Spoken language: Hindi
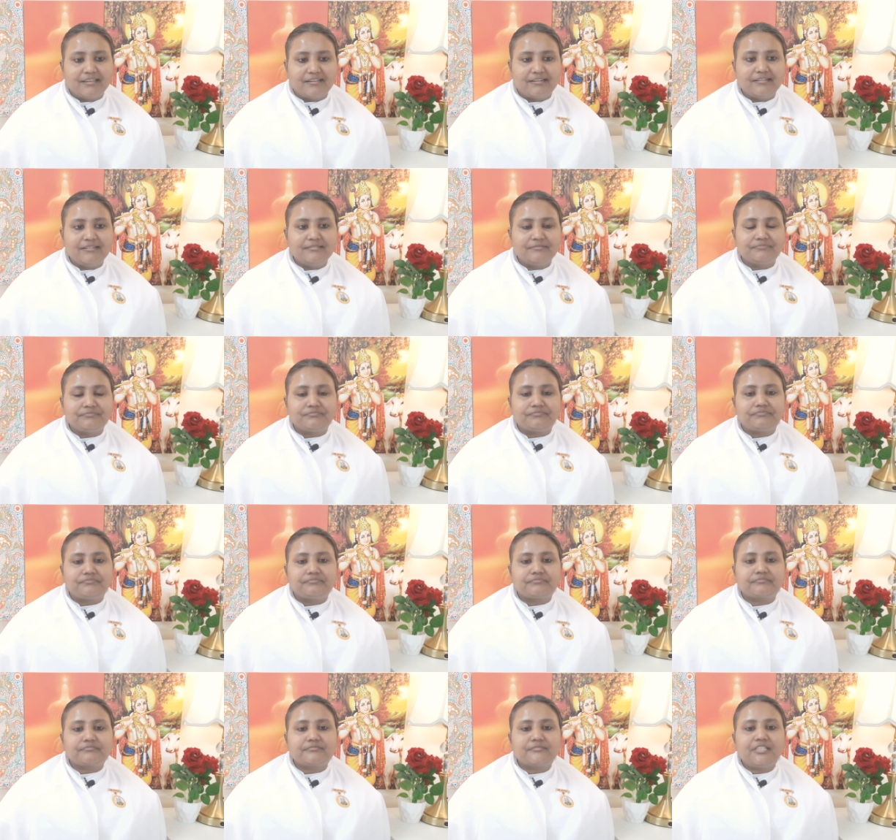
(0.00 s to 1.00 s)
है ना
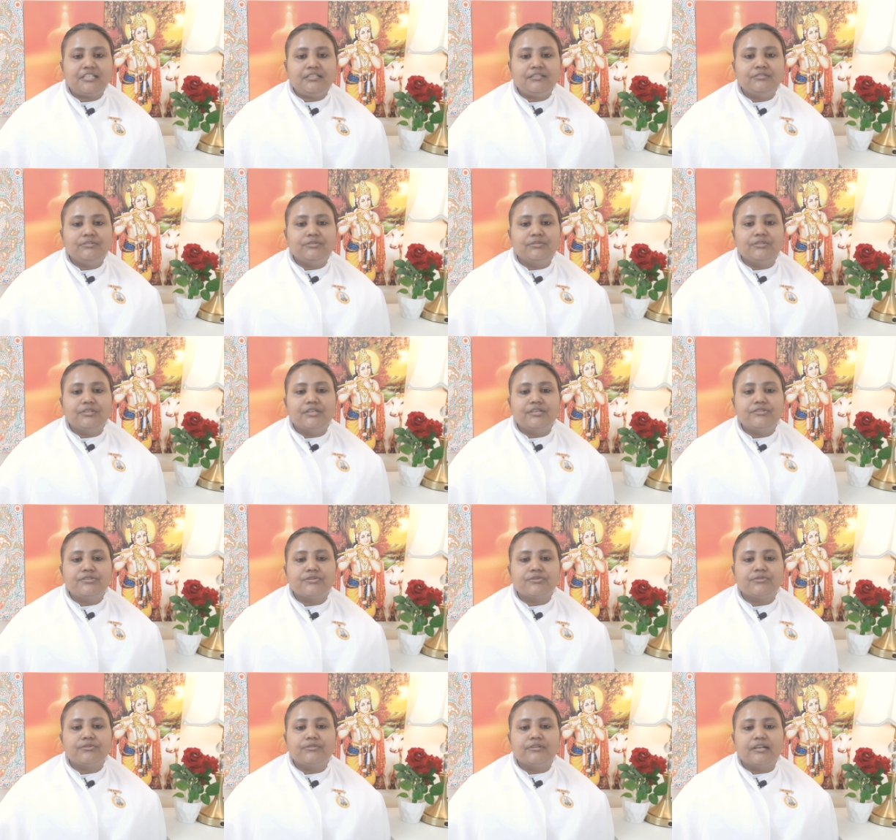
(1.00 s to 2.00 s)
तो ये
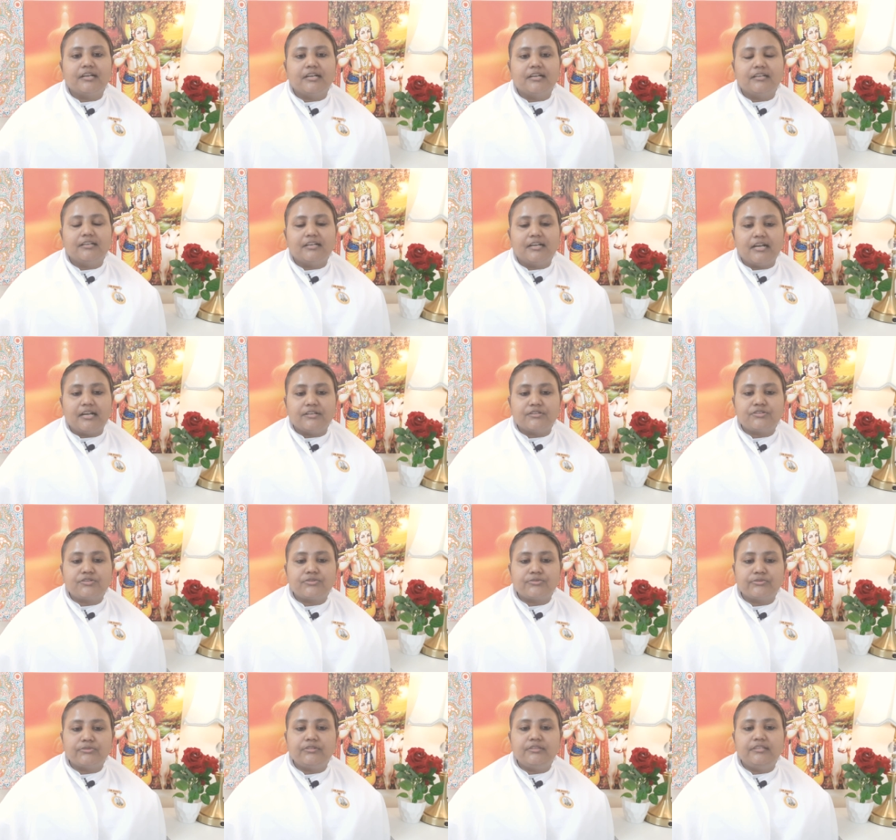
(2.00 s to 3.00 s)
जो
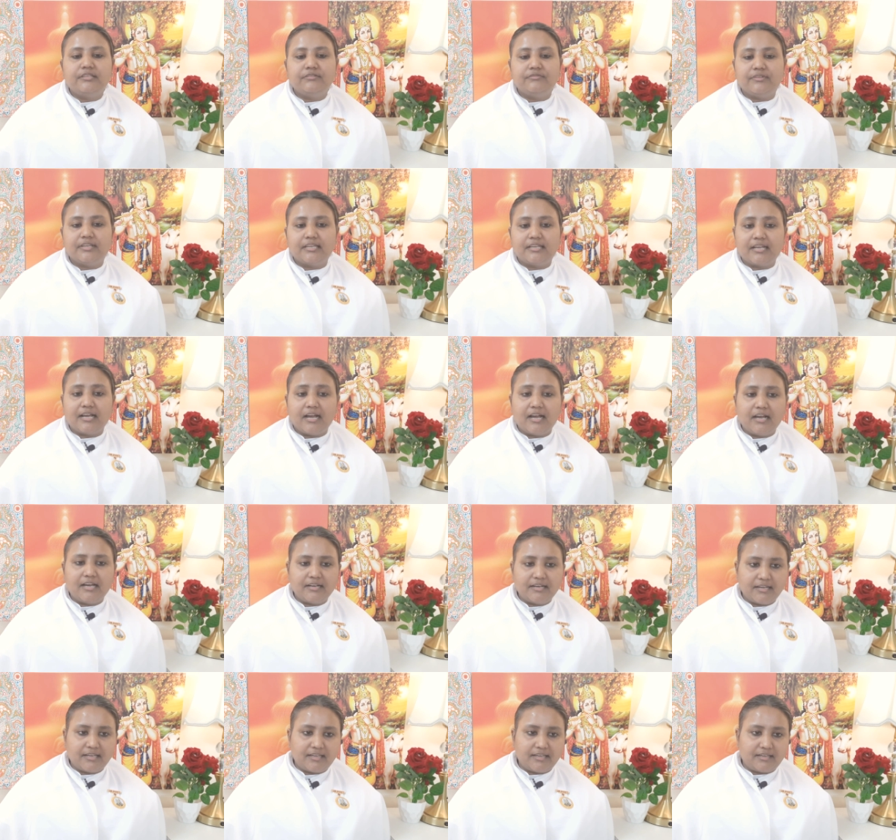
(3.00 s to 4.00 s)
अशुद्ध
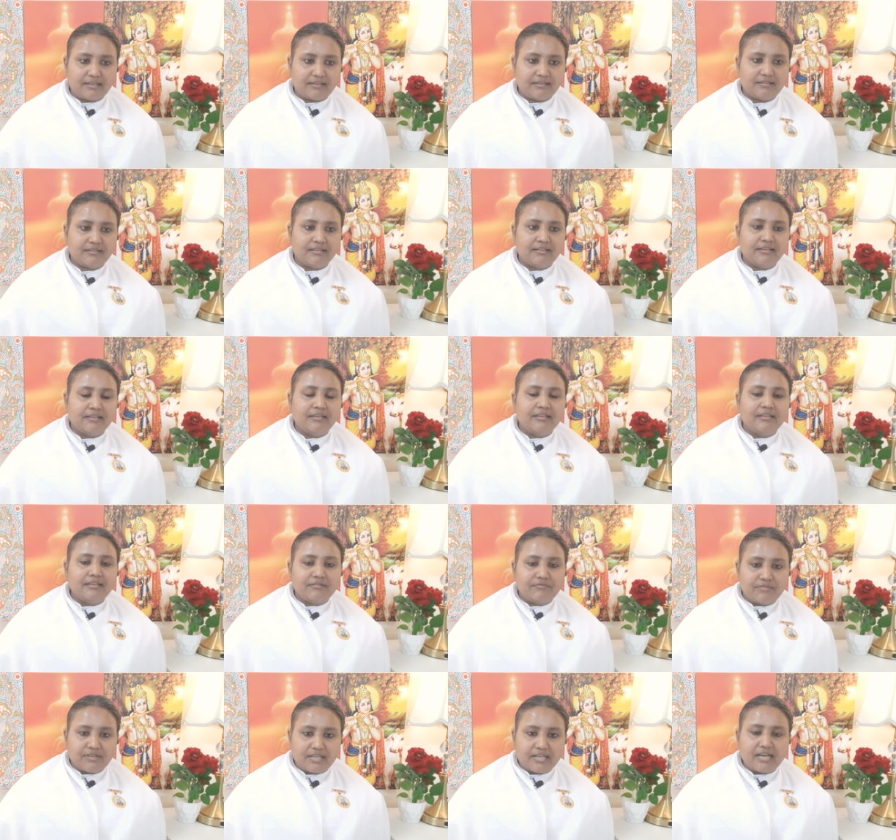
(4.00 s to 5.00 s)
विकार है
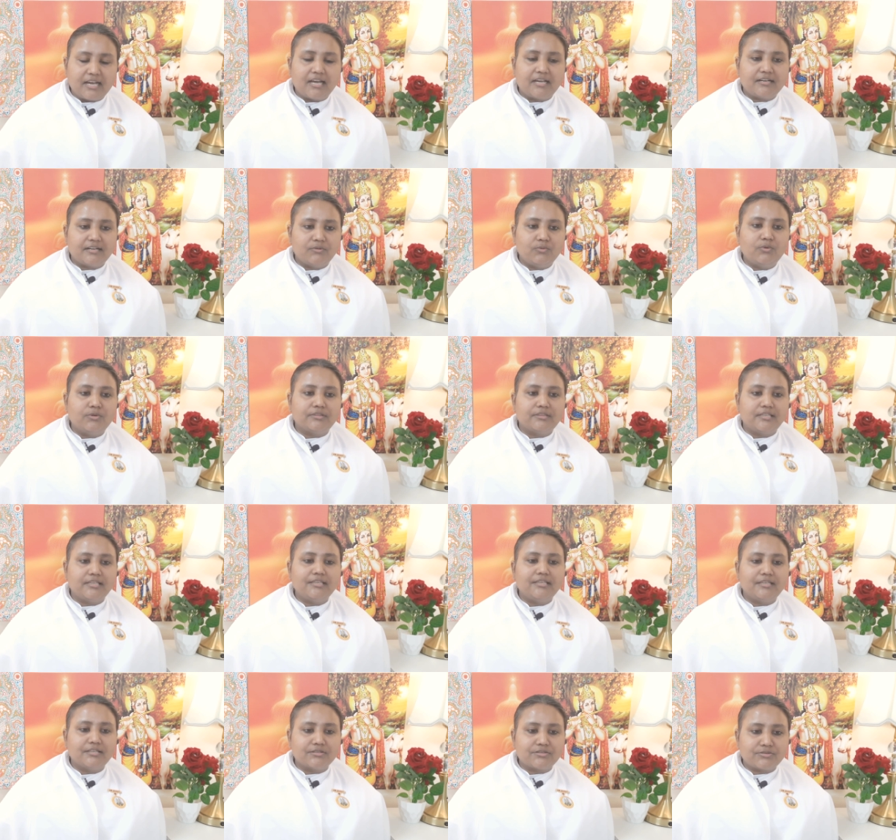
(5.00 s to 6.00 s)
विकार होते
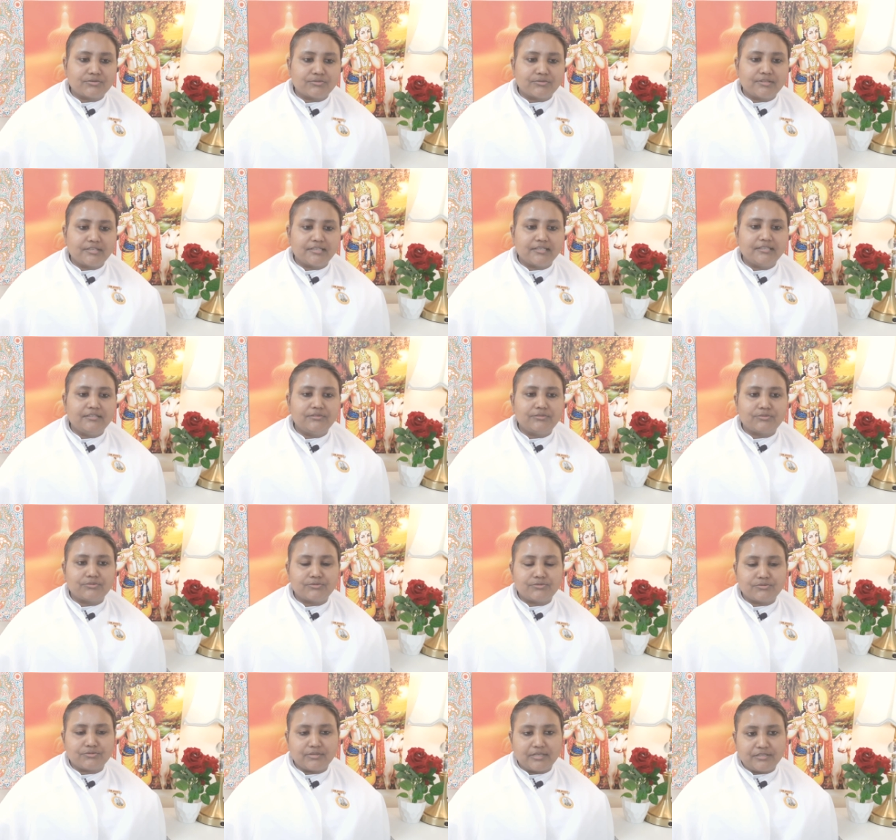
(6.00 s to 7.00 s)
ही अशुद्ध हैं
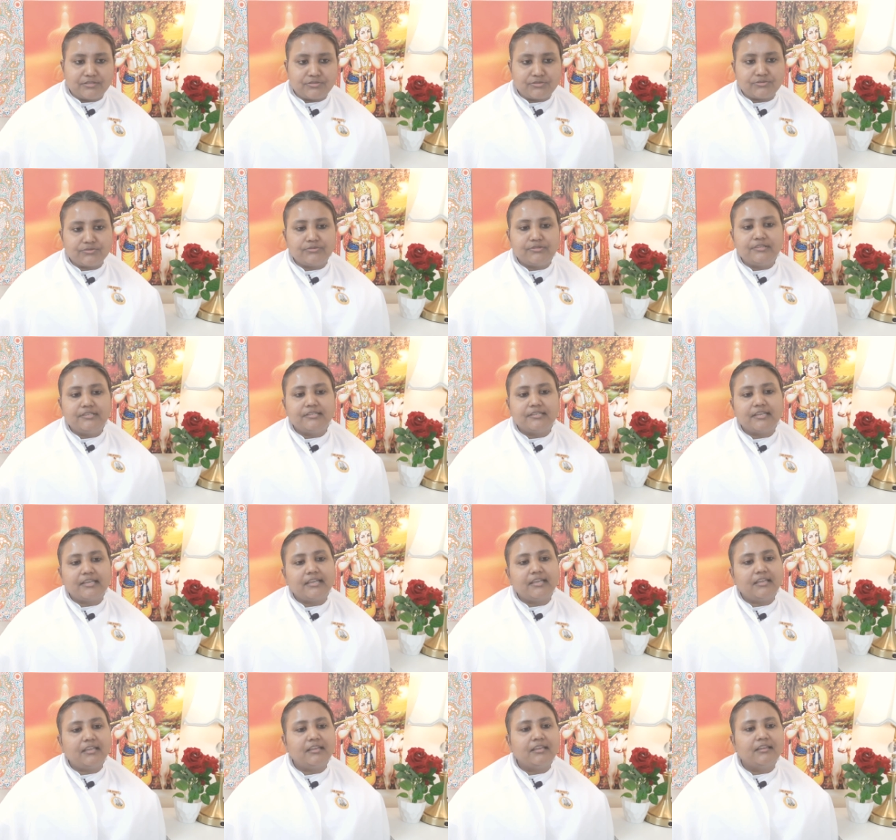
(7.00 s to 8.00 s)
तो जो अशुद्ध
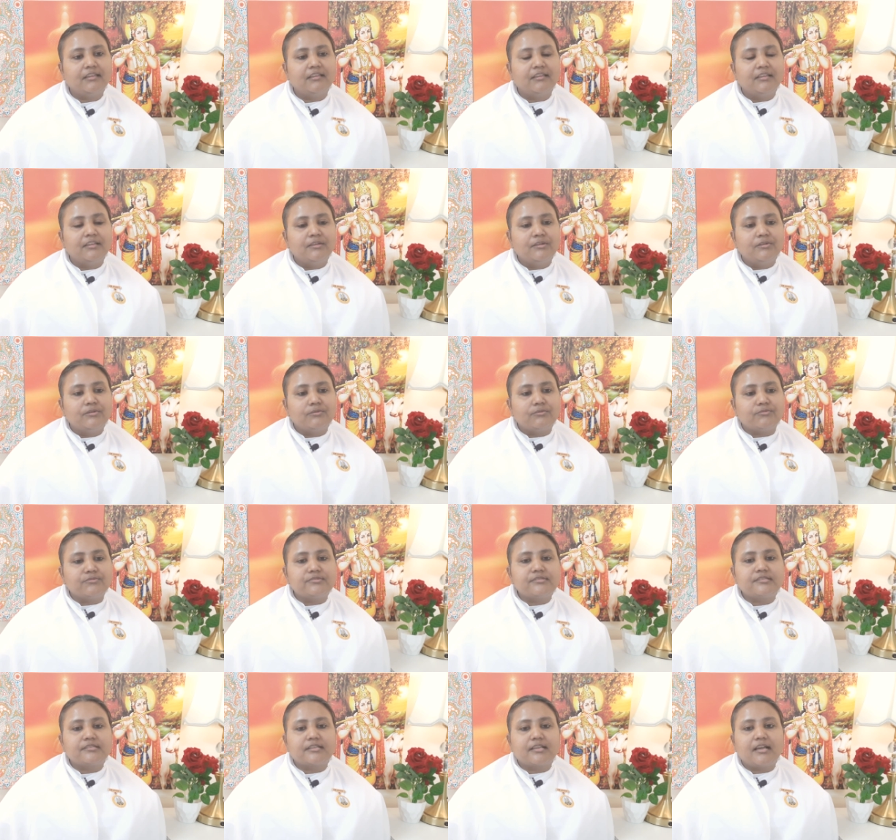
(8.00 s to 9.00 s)
है
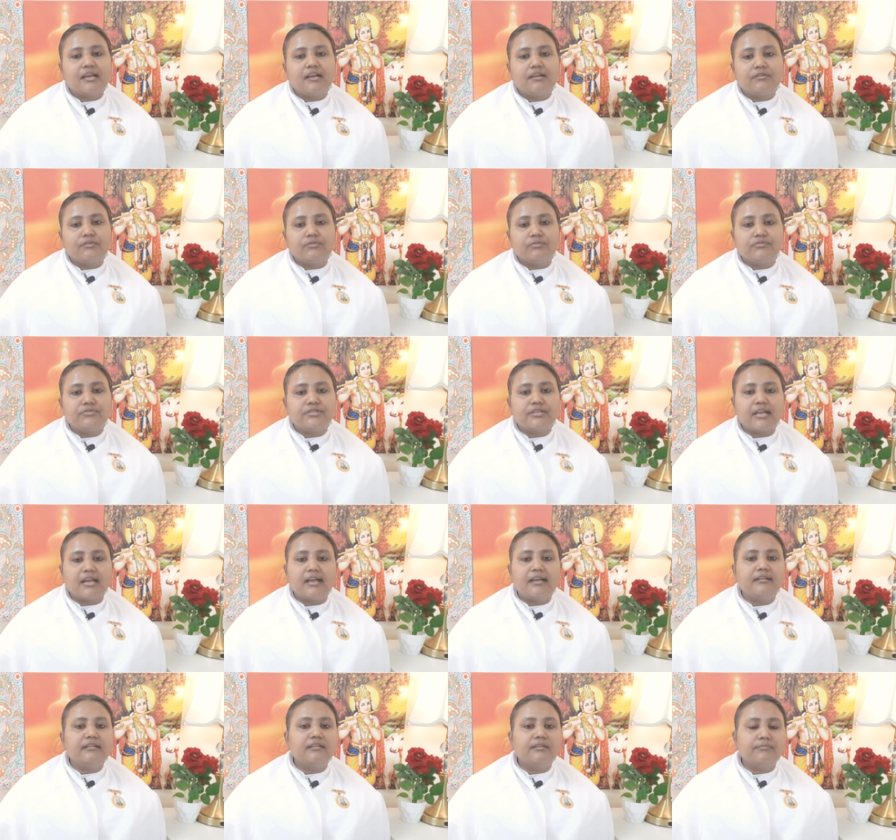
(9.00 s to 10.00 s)
उसका
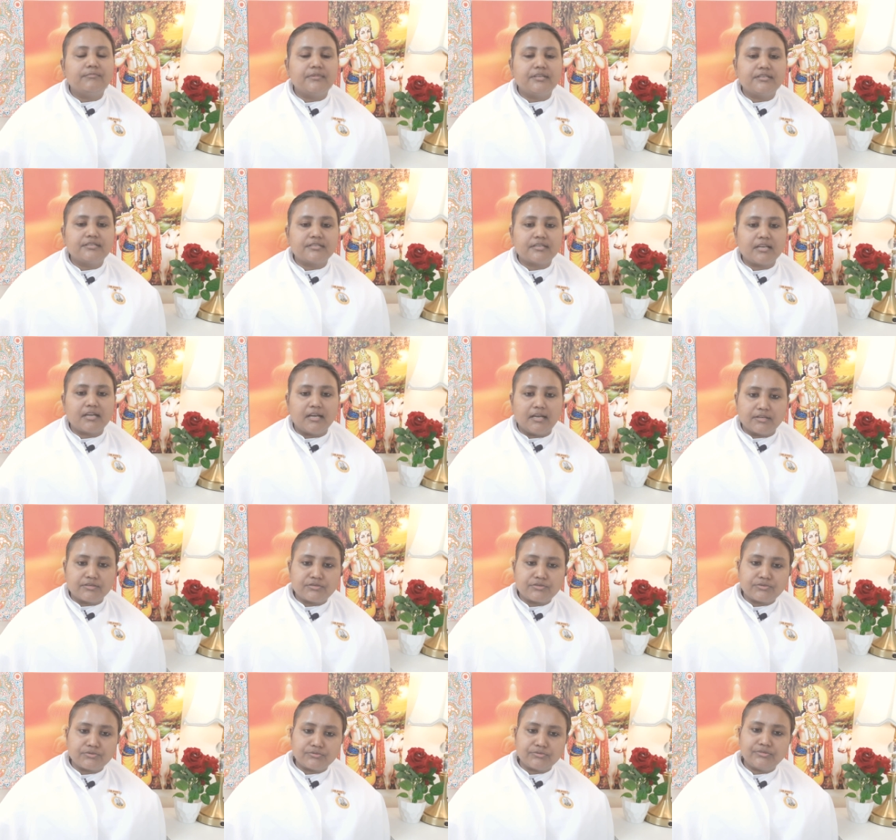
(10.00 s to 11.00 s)
रुझान हमेशा
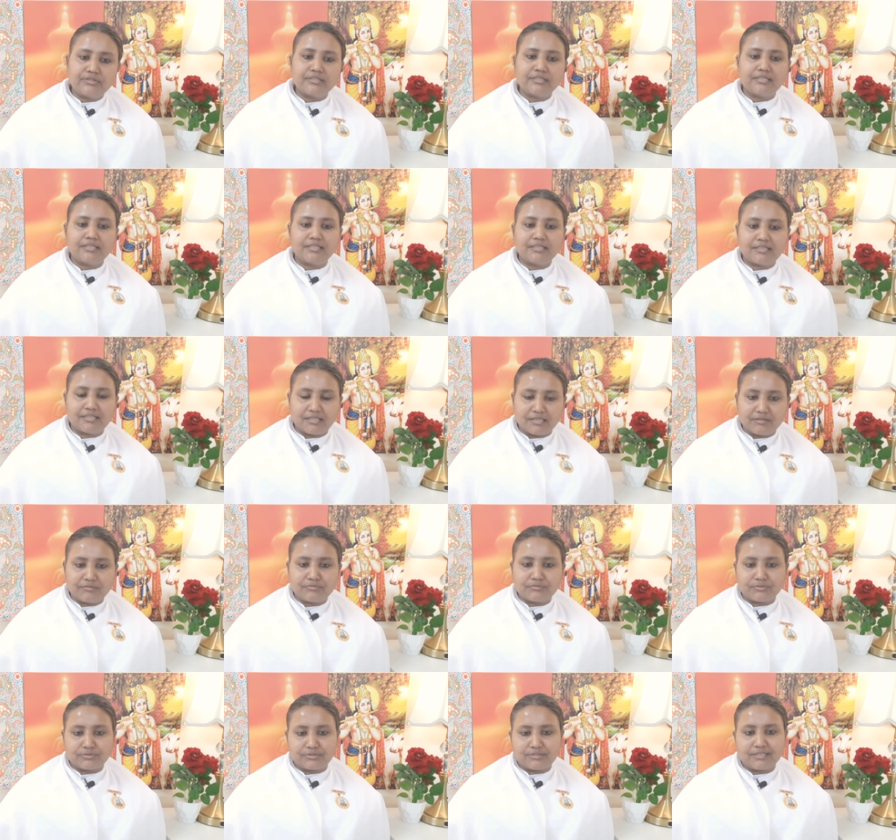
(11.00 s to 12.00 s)
अशुद्ध की
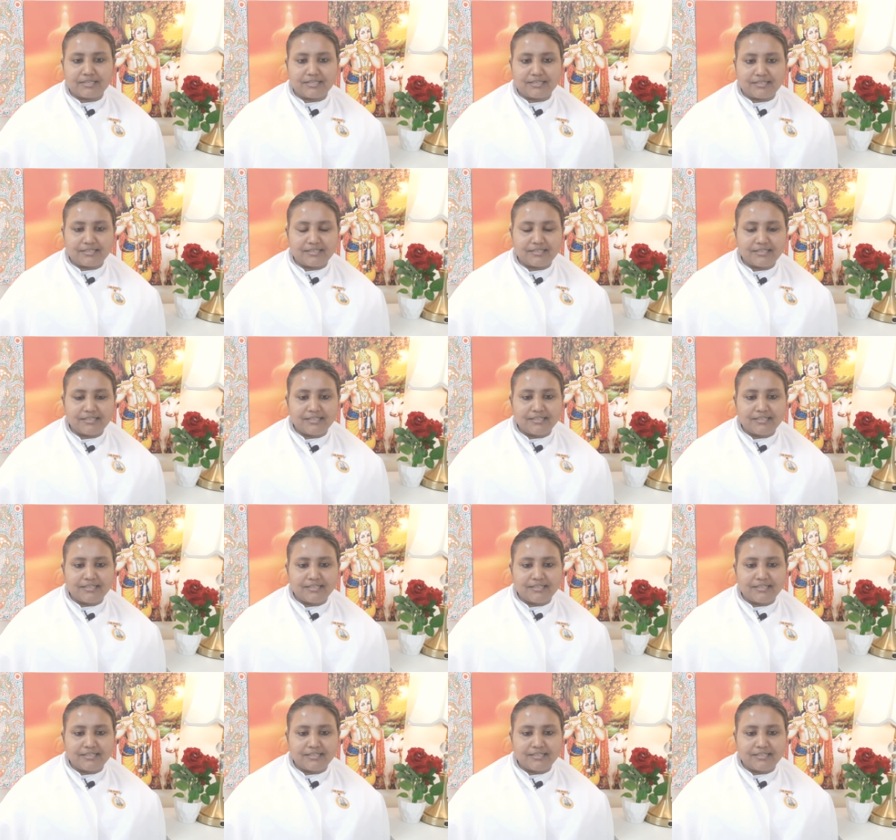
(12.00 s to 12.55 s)
तरफ होता है